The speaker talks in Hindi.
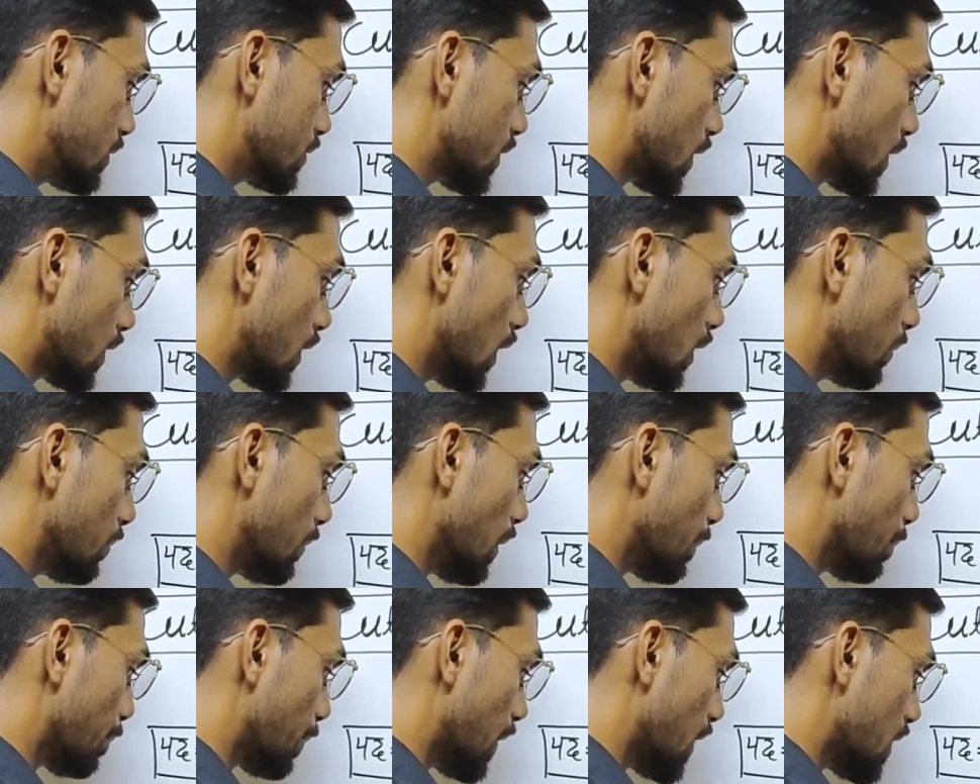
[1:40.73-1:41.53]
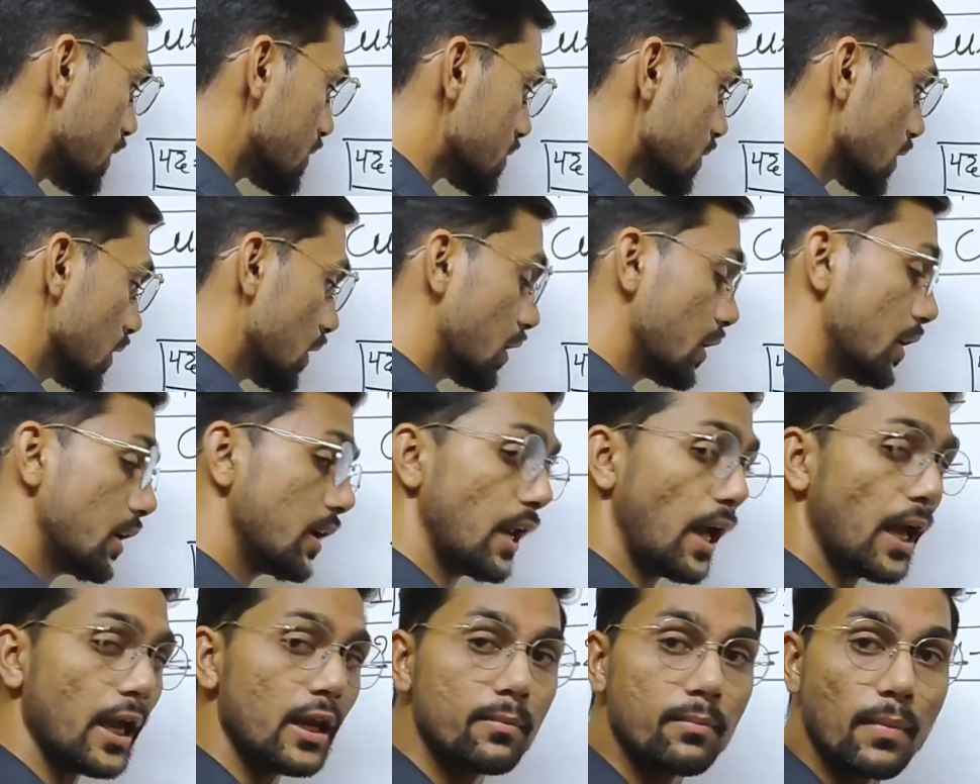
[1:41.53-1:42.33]
जनरल में प्लस
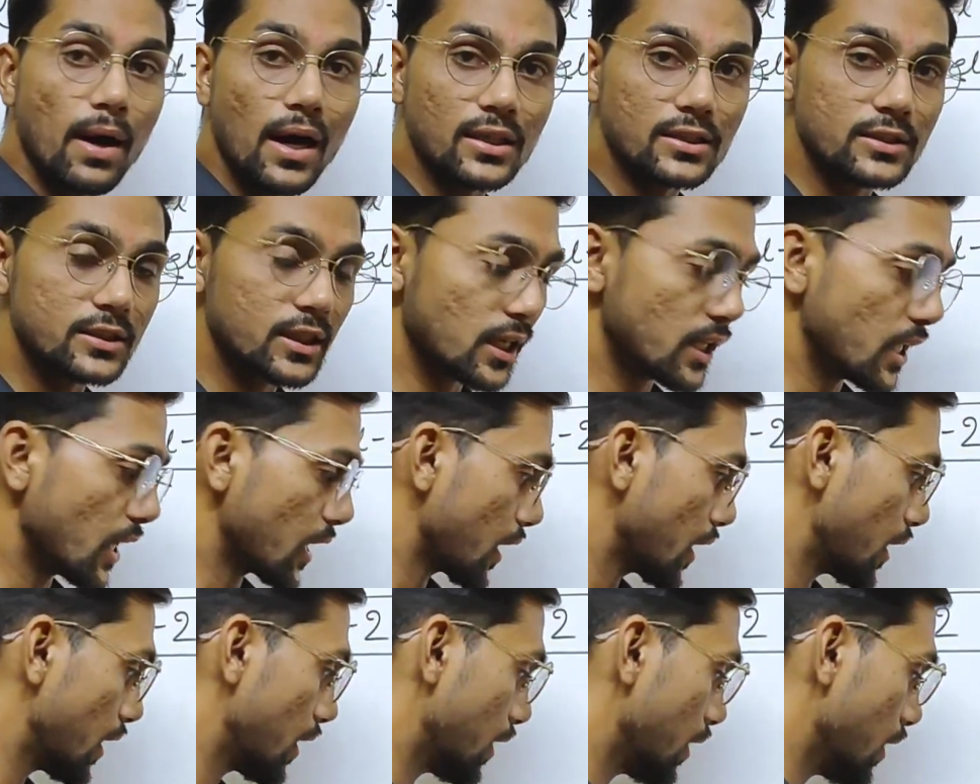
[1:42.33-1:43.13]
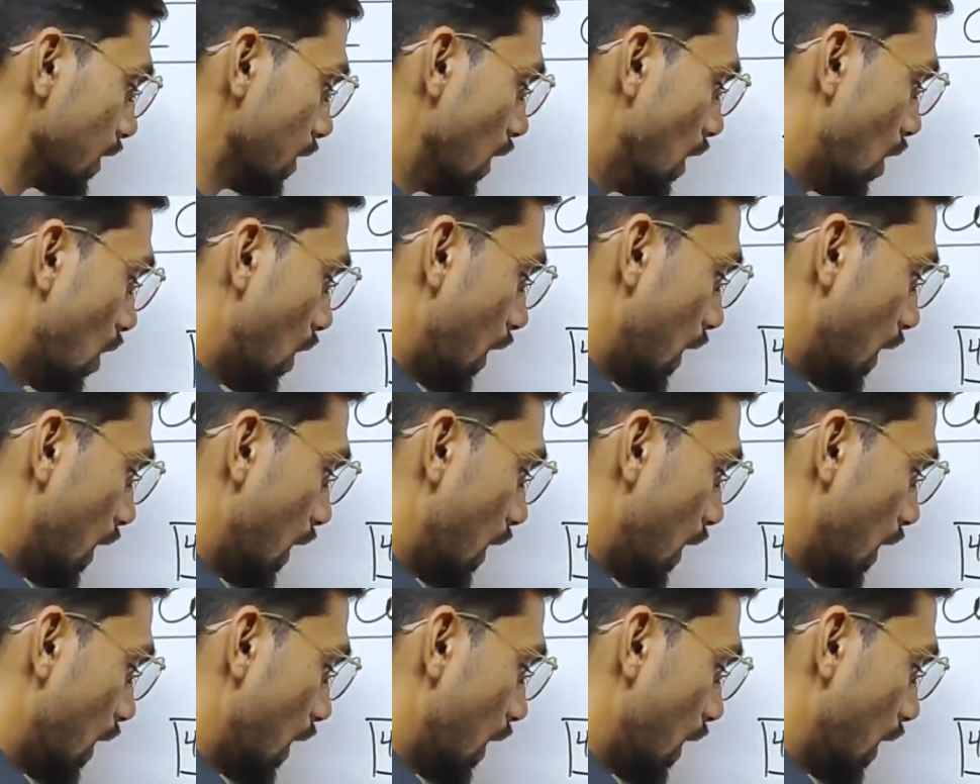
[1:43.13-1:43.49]
नाइन मार्क्स ज़्यादा गए हैं